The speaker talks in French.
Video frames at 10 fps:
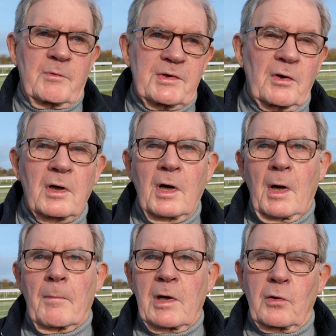Maintenant,
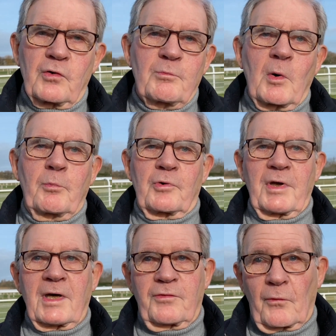malheureusement, pour
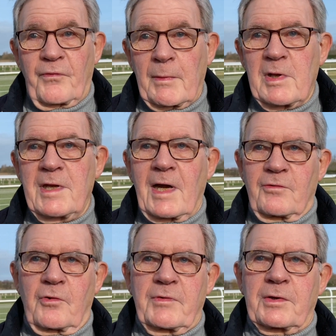des raisons familiales,
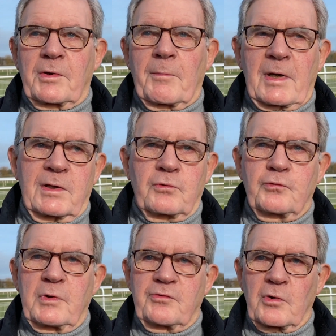je viens de t'en parler tout de
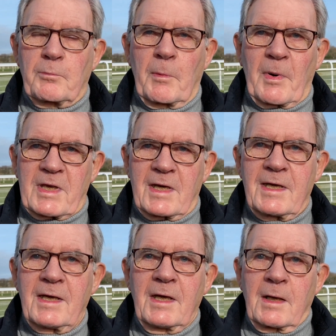suite, je ne peux pas y aller.